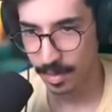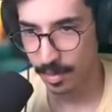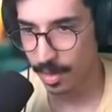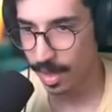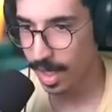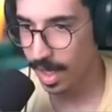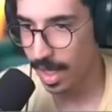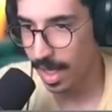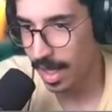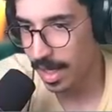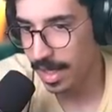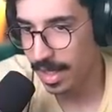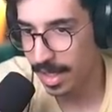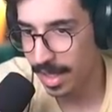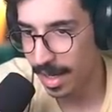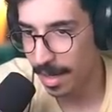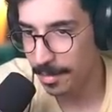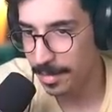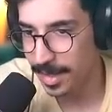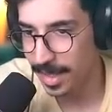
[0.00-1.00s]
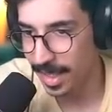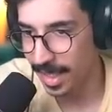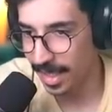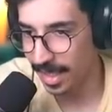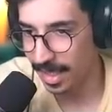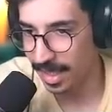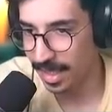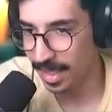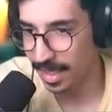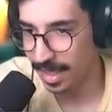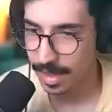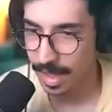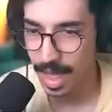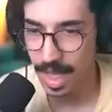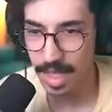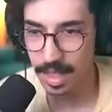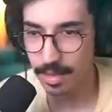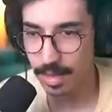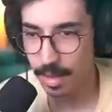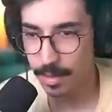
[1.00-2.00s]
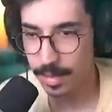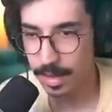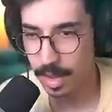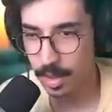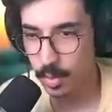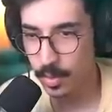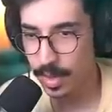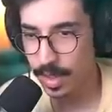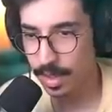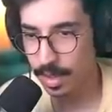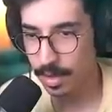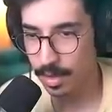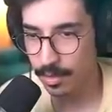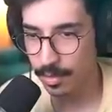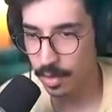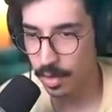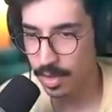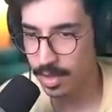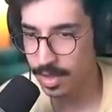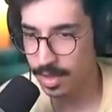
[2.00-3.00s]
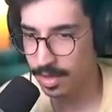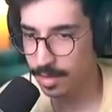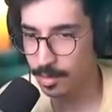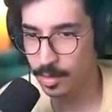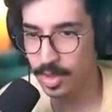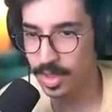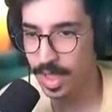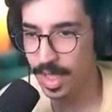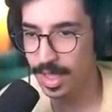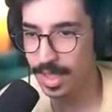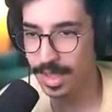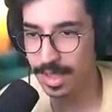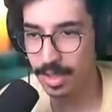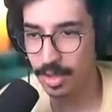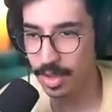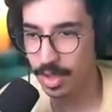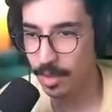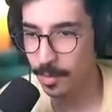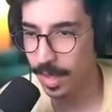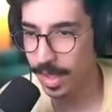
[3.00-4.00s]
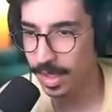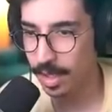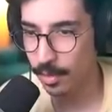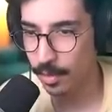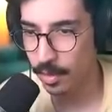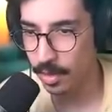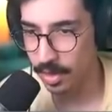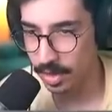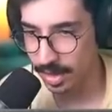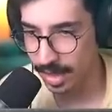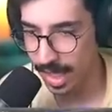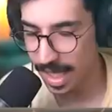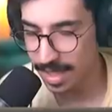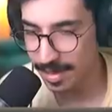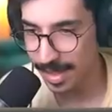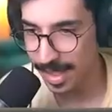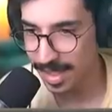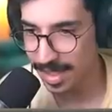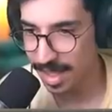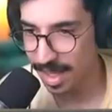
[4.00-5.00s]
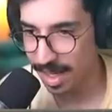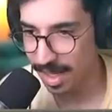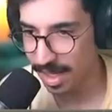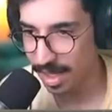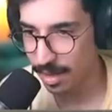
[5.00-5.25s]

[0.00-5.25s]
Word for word: والله نكبت يعني قال لكم قبل تصوير فوز مستحيل يكون اللي بعده فوز لازم خساره